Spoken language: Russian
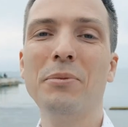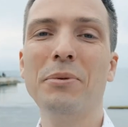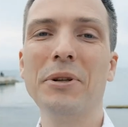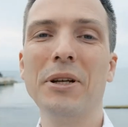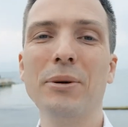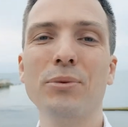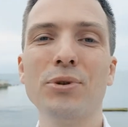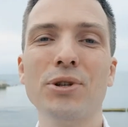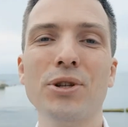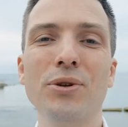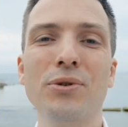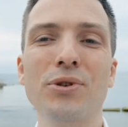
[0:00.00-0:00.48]

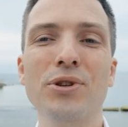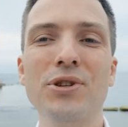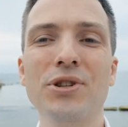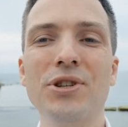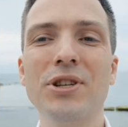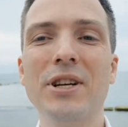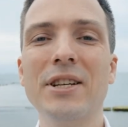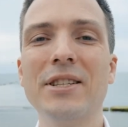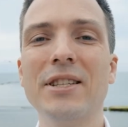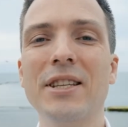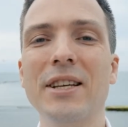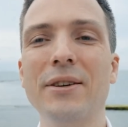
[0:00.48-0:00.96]
потому что очень
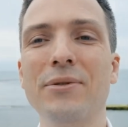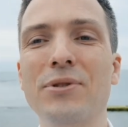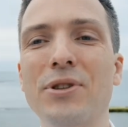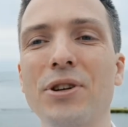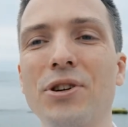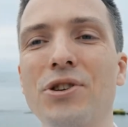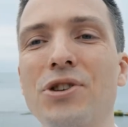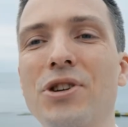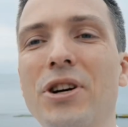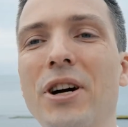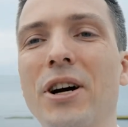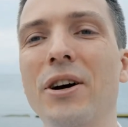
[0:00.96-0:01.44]
часто я
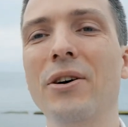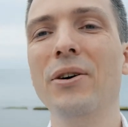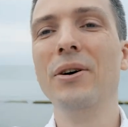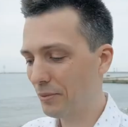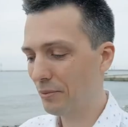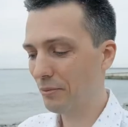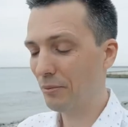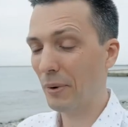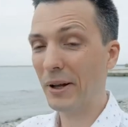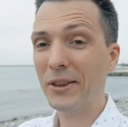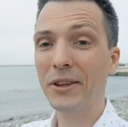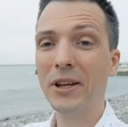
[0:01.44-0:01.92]
встречаю
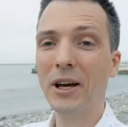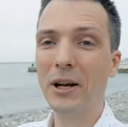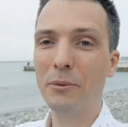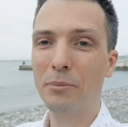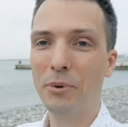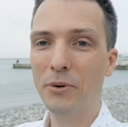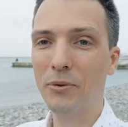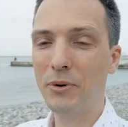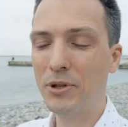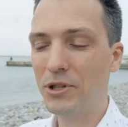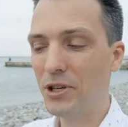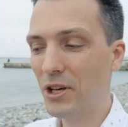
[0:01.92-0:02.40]
модель
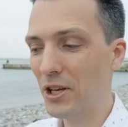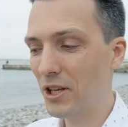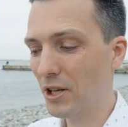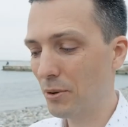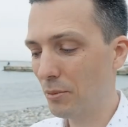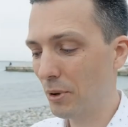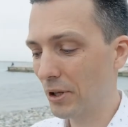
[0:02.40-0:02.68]
поведения,